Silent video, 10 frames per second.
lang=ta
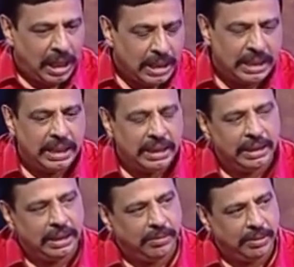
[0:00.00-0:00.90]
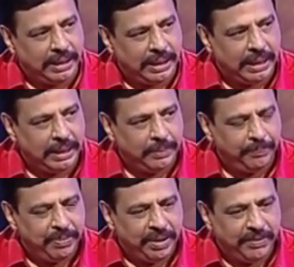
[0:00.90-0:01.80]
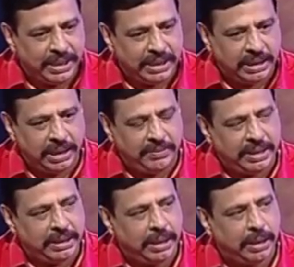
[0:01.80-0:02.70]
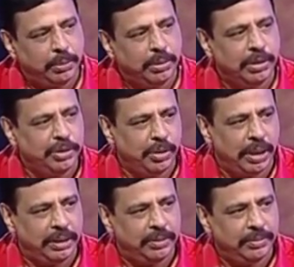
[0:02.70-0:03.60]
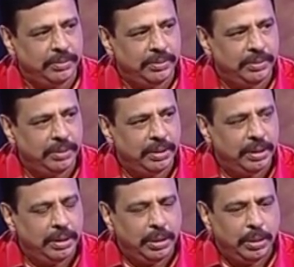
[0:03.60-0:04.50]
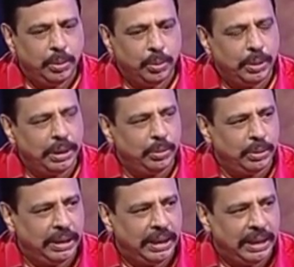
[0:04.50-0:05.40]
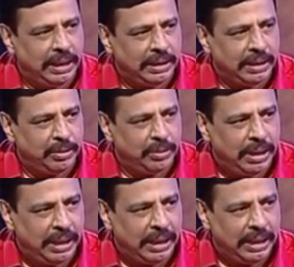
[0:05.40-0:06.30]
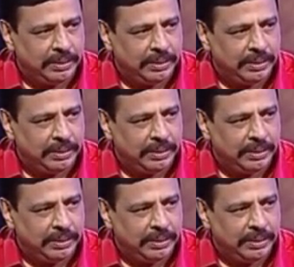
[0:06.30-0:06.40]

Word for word: அந்த நிமிஷத்துலேருந்து அவனுக்கு விசித்திரமான பல அனுபவங்கள் வந்து அவனுக்கு ஆரம்பிச்சுது சாப்பிட உட்காந்த உடனே அவனுக்கு என்ன ஆகும்னா